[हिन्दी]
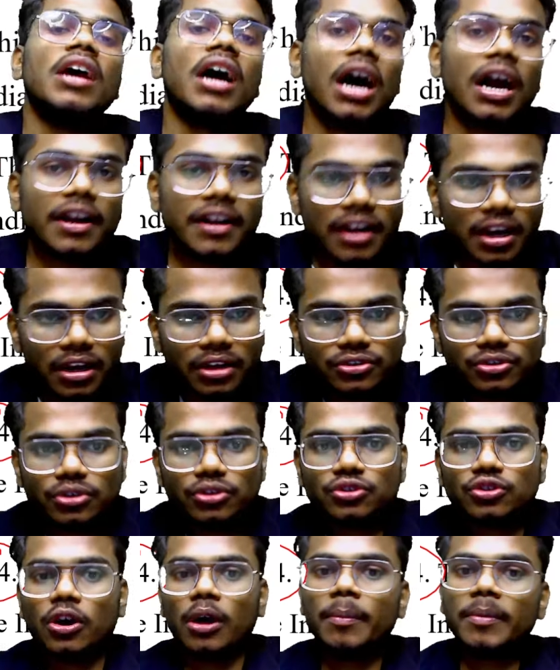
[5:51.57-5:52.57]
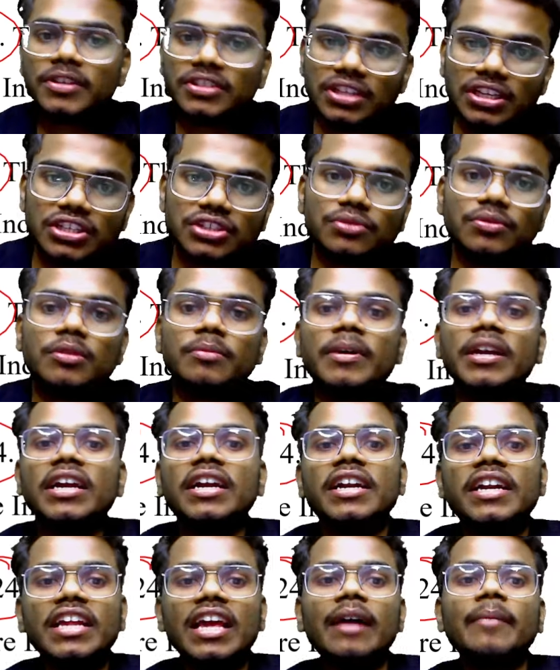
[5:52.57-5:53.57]
1824 ईस्वी में
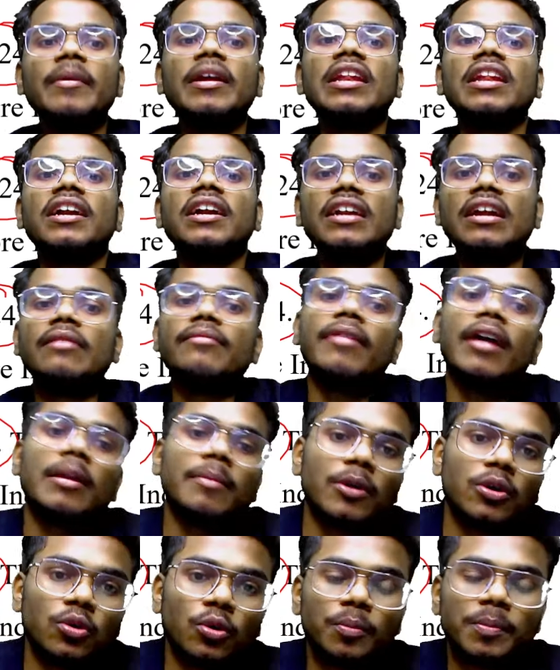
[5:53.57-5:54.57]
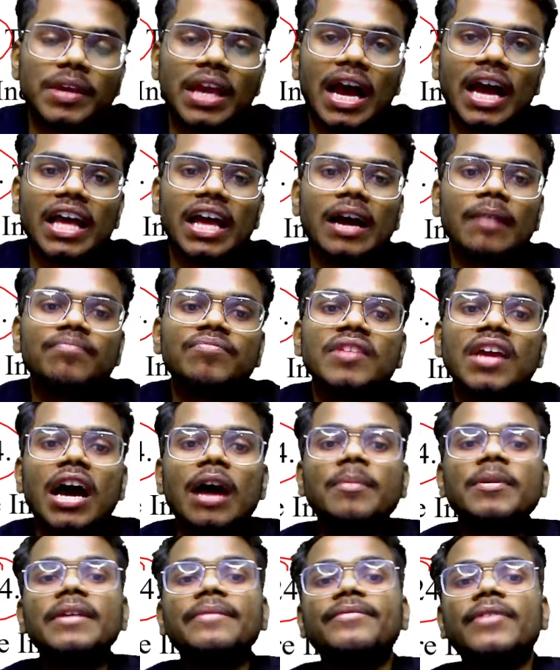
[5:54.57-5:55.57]
इंडिया में लंदन फार्माकोपिया आया
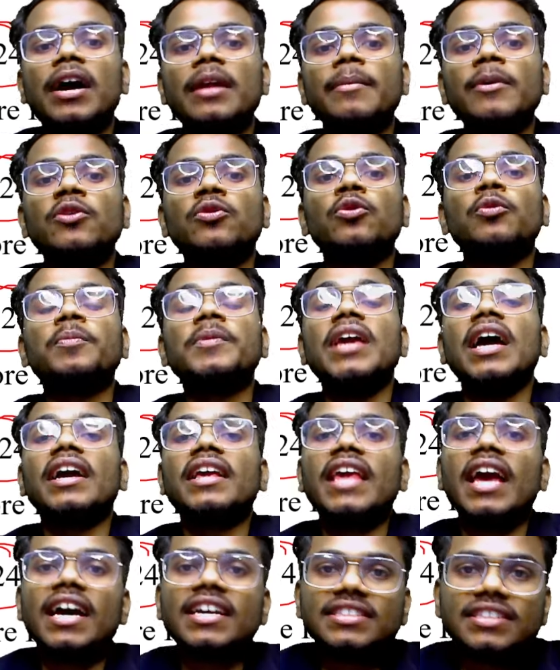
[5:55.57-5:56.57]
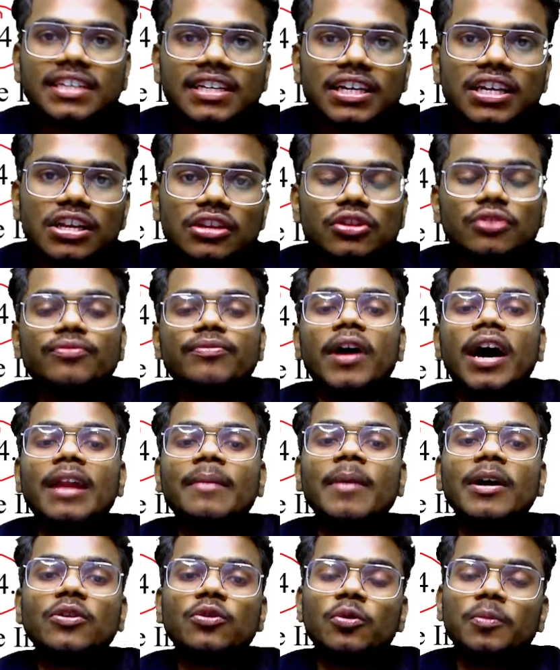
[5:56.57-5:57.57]
अब ये फार्माकोपिया क्या है सर तो
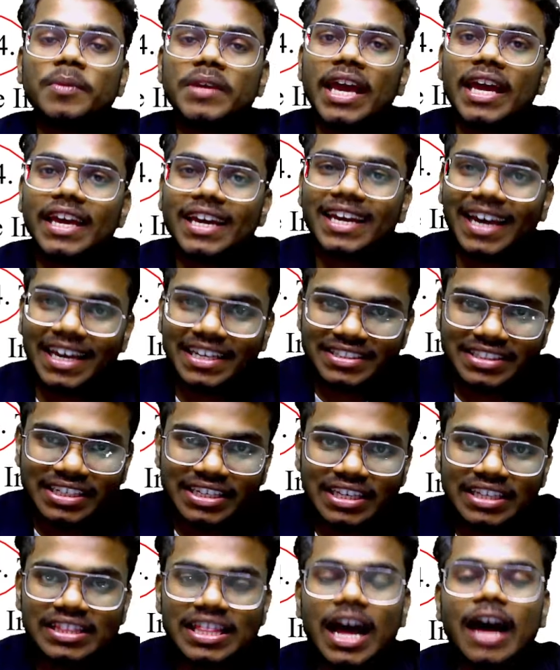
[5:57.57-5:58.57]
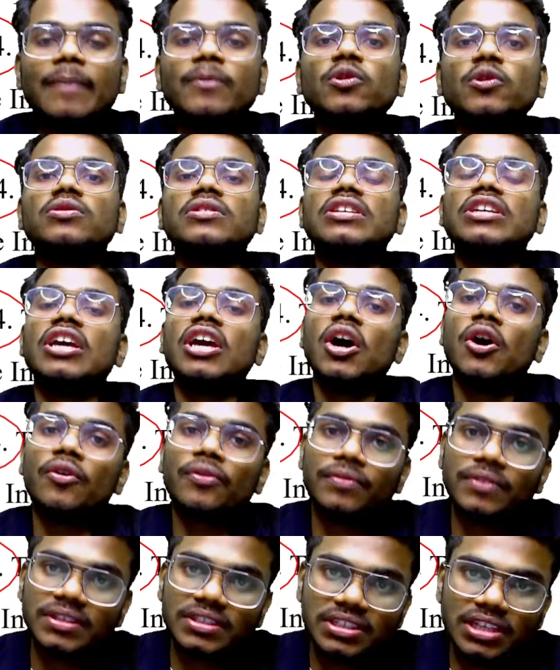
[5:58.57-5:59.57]
फार्माकोपिया एक ऐसी किताब होती है
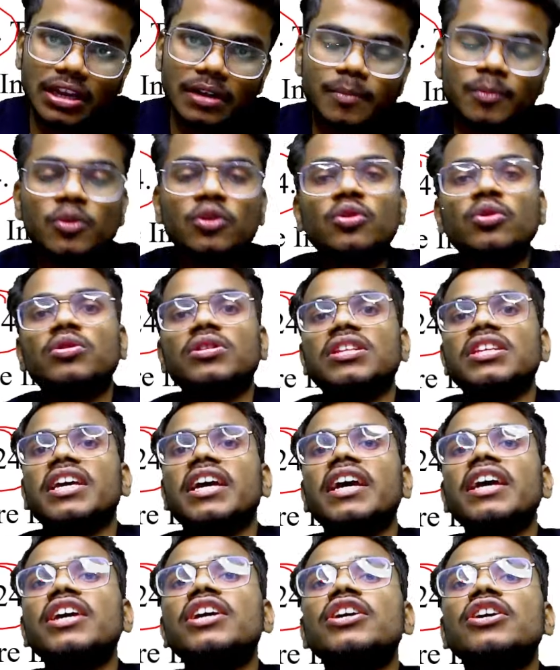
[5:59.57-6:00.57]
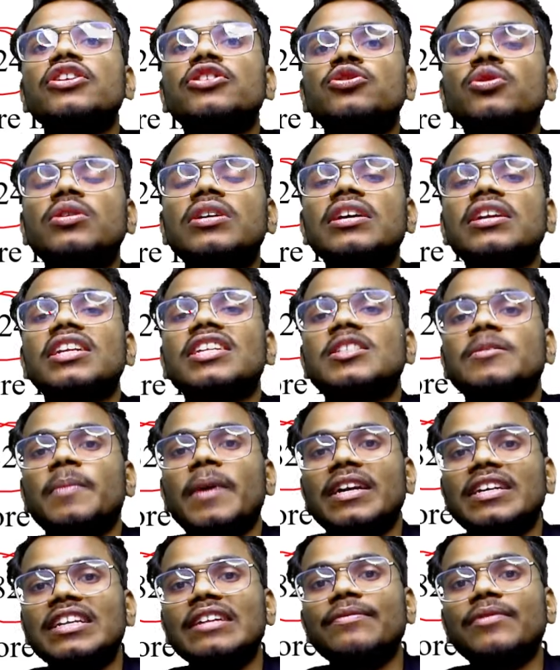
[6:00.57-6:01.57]
ऑफिशियल बुक होती है जो कि
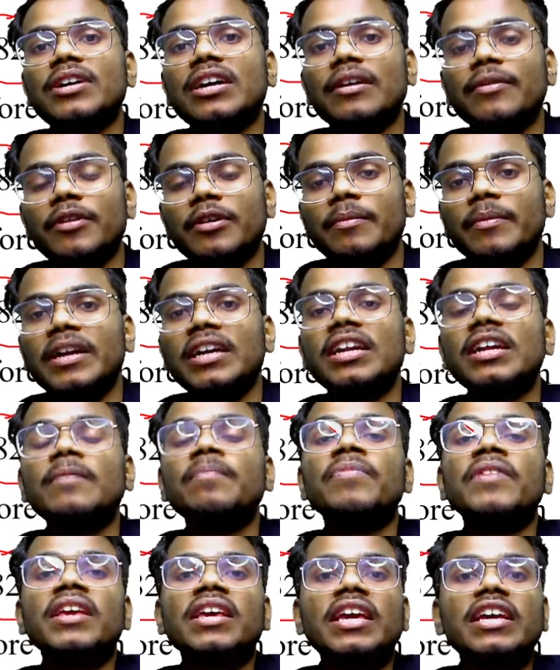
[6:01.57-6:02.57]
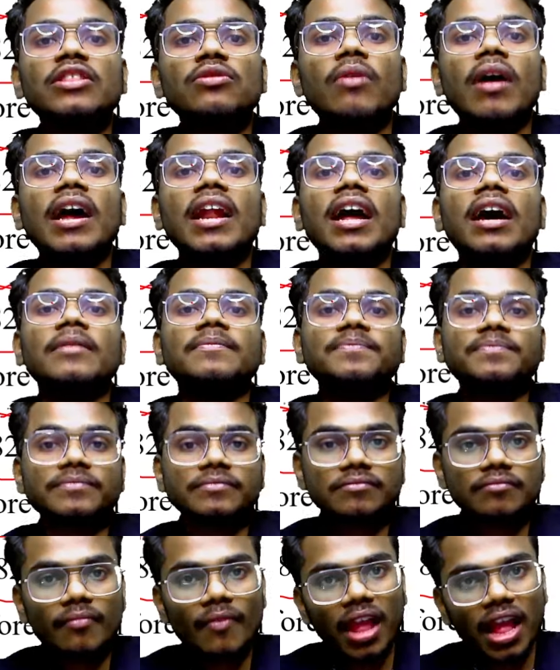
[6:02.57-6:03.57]
रेस्पेक्टिव गवर्नमेंट के द्वारा
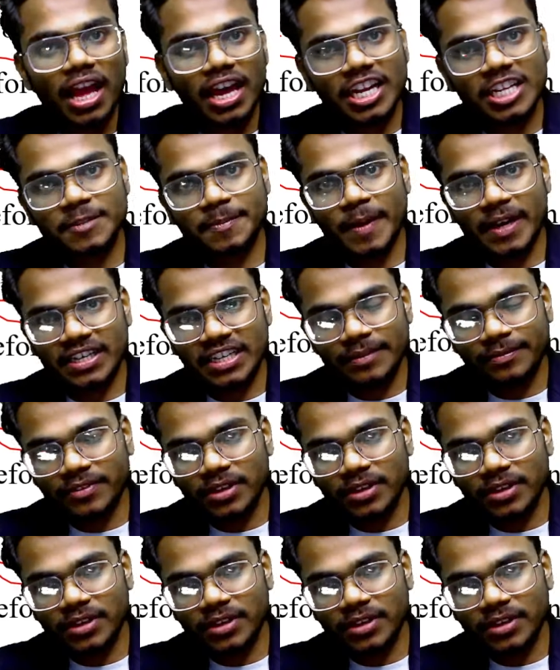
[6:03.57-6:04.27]
रेस्पेक्टिव